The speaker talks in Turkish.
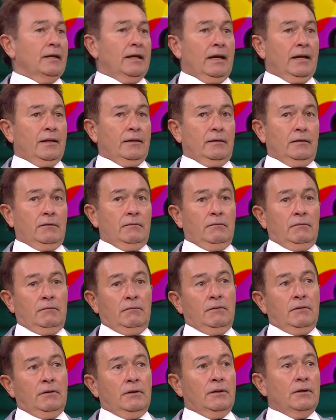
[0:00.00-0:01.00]
Yani evet.
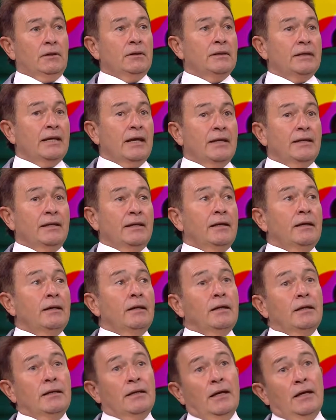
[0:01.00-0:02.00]
e, geri
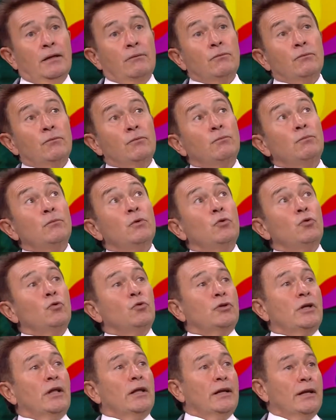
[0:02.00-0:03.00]
sayıları da fazla.
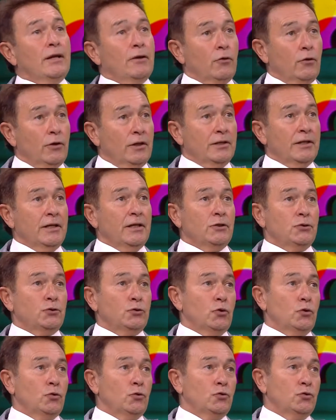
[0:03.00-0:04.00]
Ülkelere göre
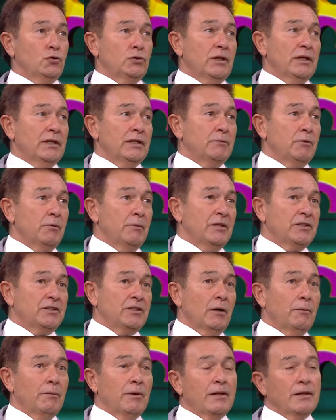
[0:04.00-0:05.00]
değişiyor. Yüzde 25
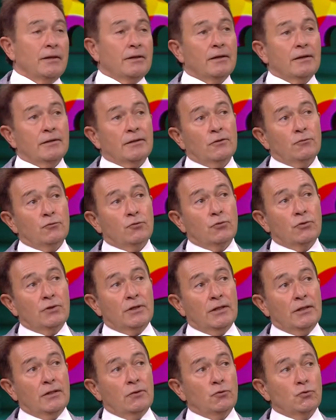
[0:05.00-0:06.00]
Amerika'da,
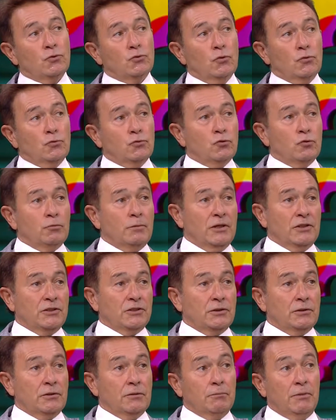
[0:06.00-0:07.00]
Türkiye'de yüzde 35-40,
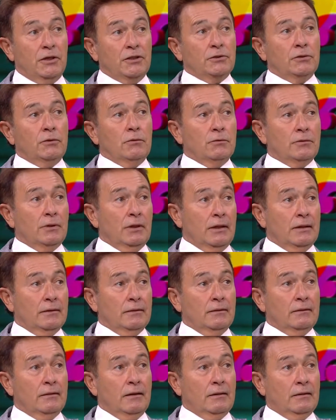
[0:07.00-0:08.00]
başka
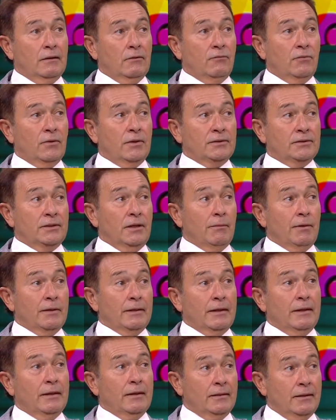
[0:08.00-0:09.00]
ülkelerde daha da fazla ama
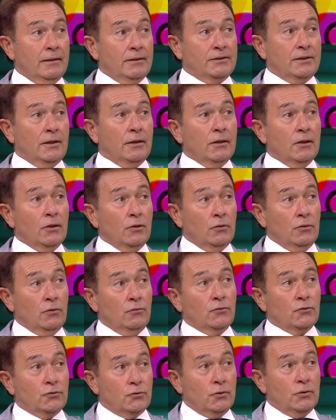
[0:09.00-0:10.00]
neredeyse
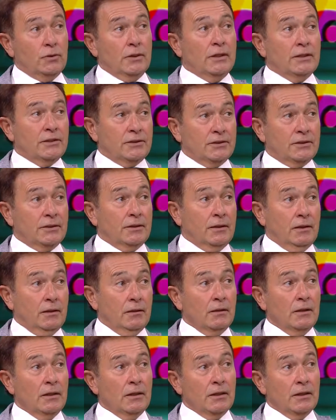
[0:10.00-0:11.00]
nüfusun yarısını
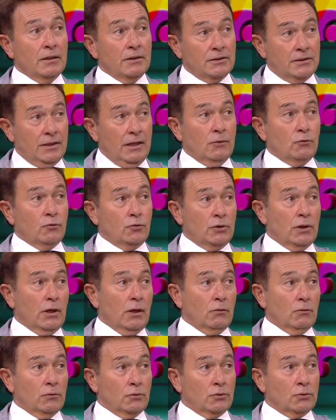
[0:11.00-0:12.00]
Z kuşağı
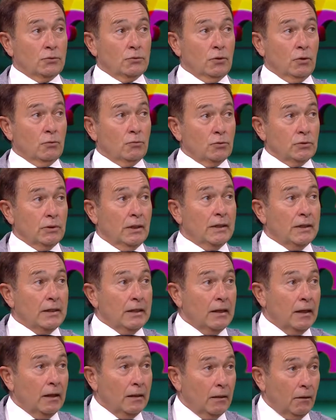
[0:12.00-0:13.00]
oluşturuyor. Bunları
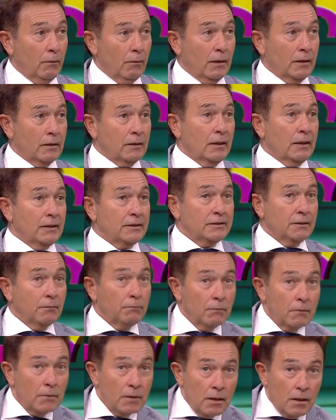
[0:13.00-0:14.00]
iyi anlamak lazım.
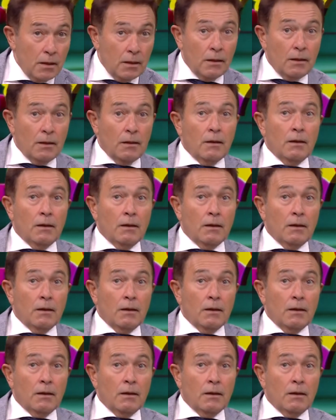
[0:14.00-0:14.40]
Hı hı.